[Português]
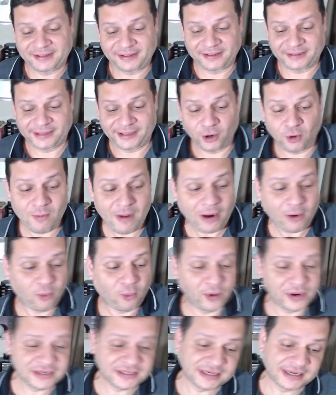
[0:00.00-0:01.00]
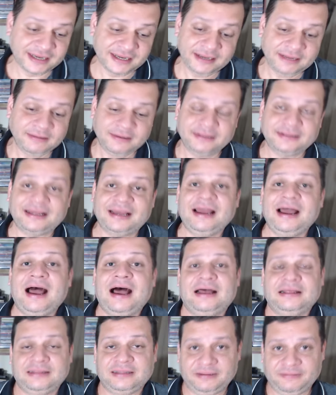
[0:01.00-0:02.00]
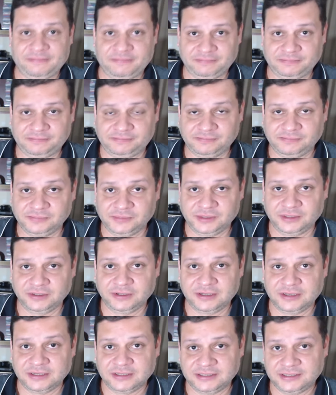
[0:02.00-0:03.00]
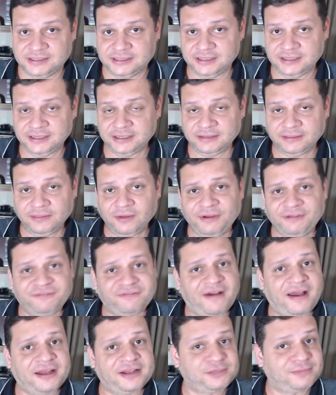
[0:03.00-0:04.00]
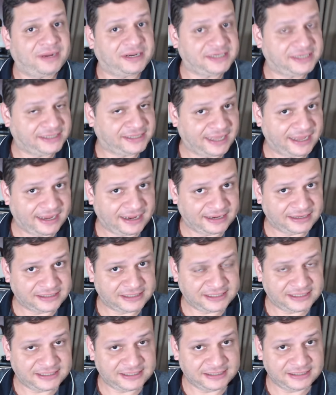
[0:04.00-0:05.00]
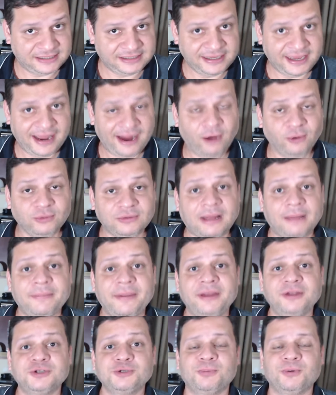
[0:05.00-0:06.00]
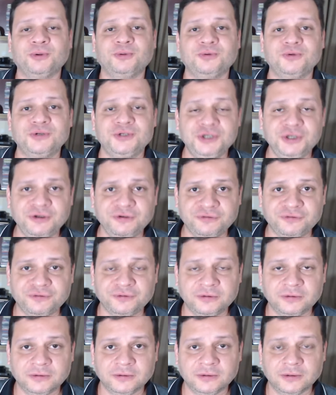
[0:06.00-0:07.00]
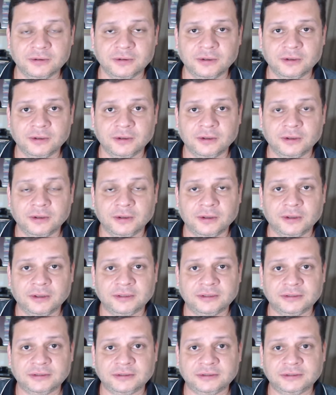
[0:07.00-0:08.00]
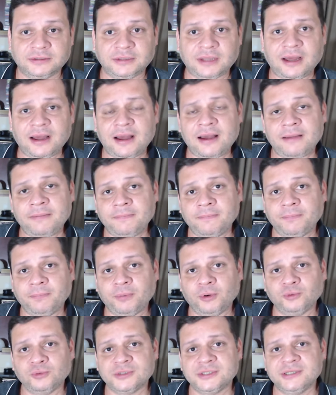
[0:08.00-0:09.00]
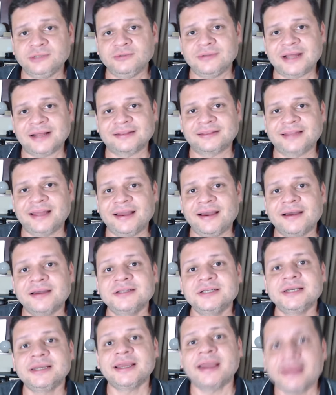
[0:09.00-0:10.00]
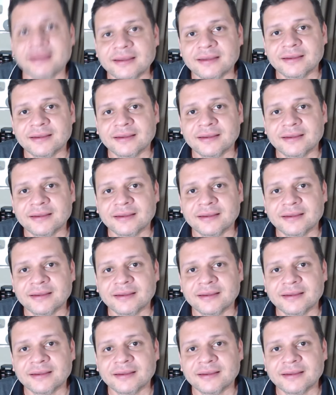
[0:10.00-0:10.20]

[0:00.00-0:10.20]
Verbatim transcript: Tem alguma coisa aí que está errada. Se não invade mais terras e é altamente produtivo, está produzindo na terra de quem?